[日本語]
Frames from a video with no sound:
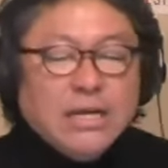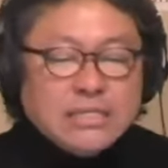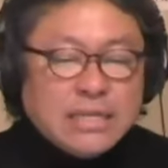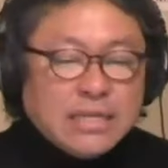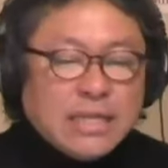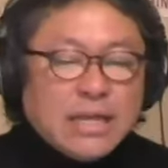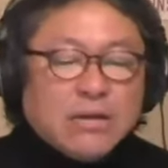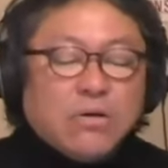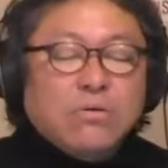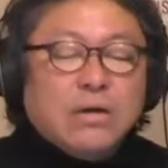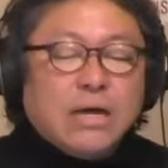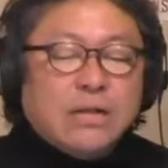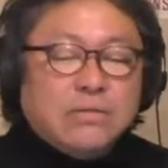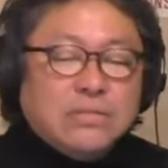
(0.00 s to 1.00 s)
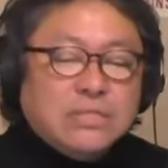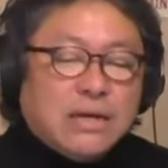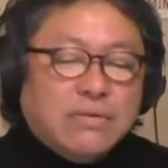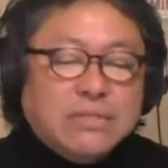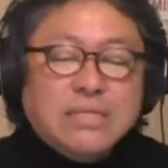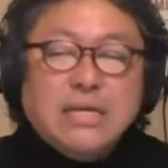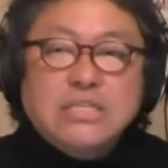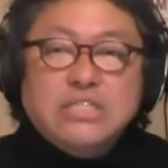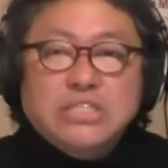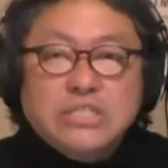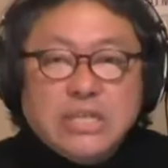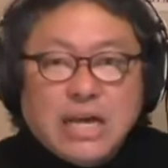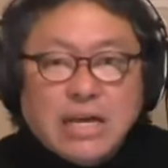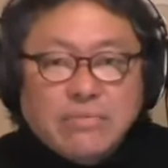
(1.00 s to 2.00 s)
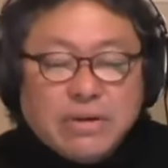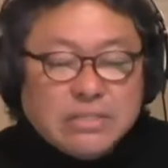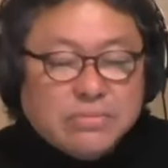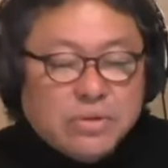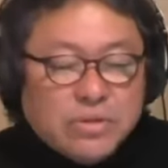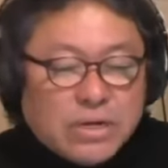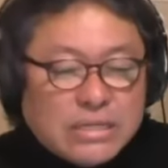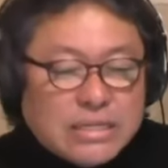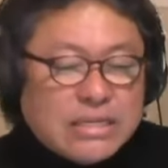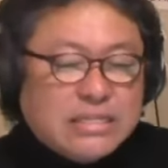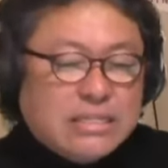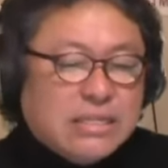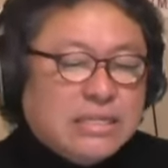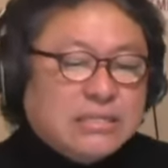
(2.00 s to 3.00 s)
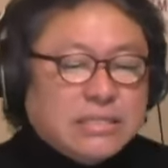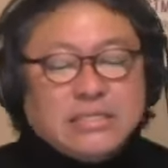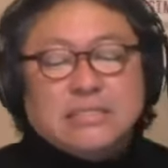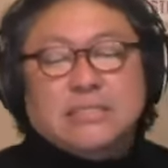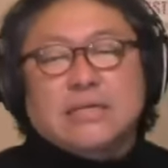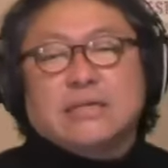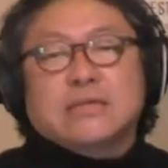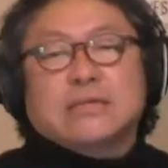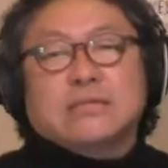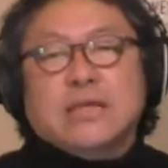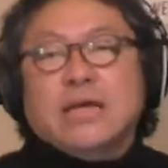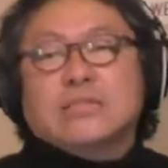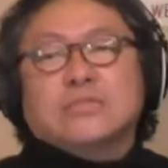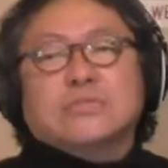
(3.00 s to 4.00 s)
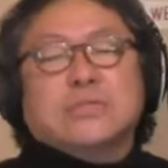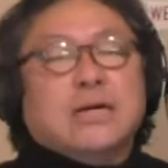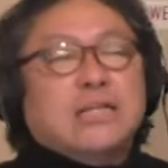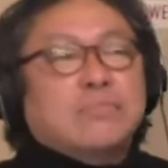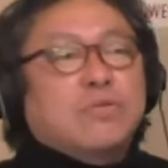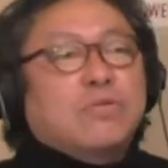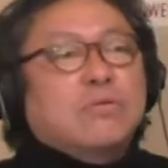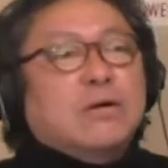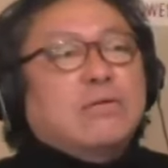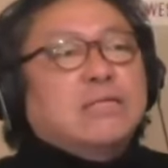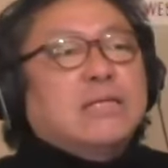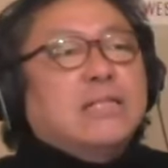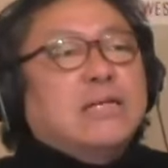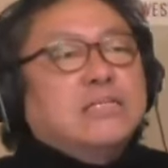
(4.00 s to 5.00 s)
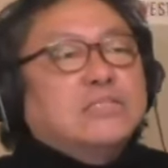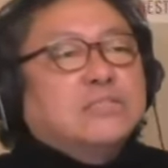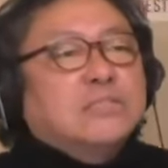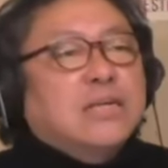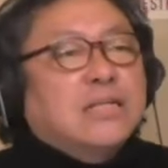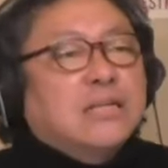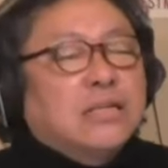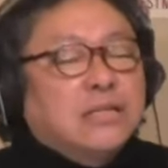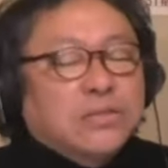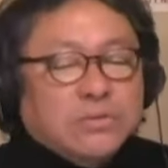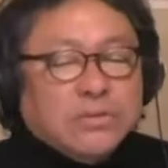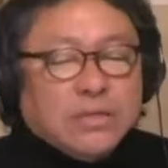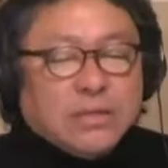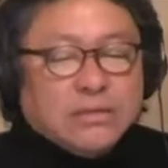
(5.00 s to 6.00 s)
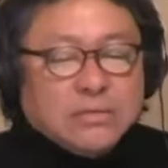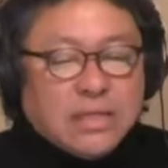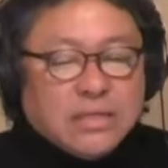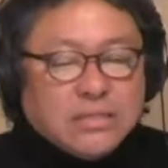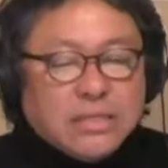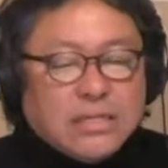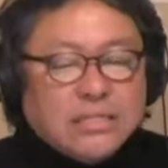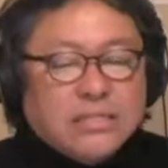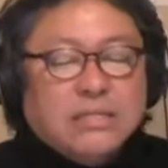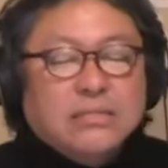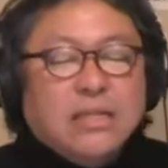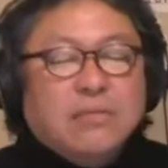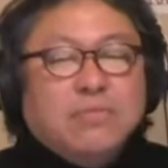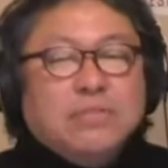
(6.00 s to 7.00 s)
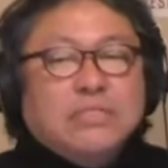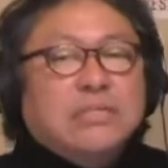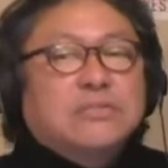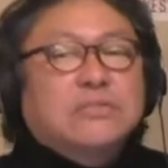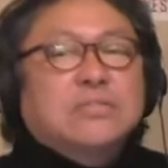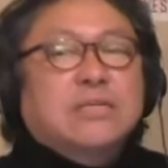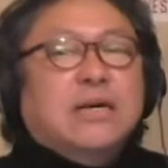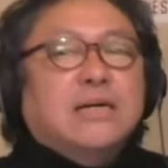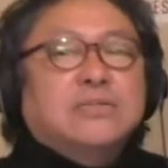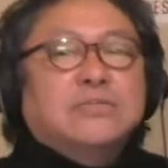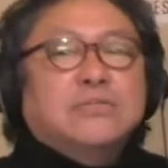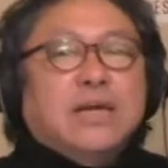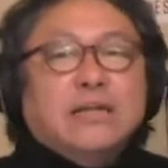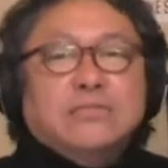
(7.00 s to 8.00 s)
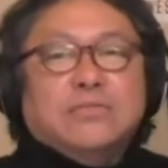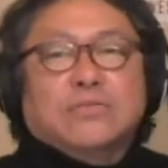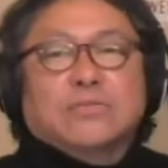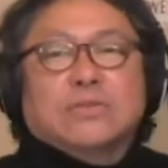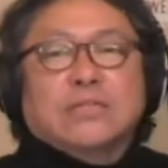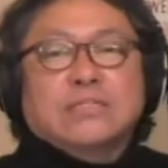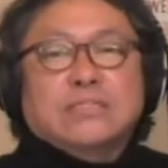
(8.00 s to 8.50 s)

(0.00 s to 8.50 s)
さて、ここからの時間は青春ライバル物語シリーズです。ね、その中でも今回は77年と1978年にデビューした女性アイドル編ということでし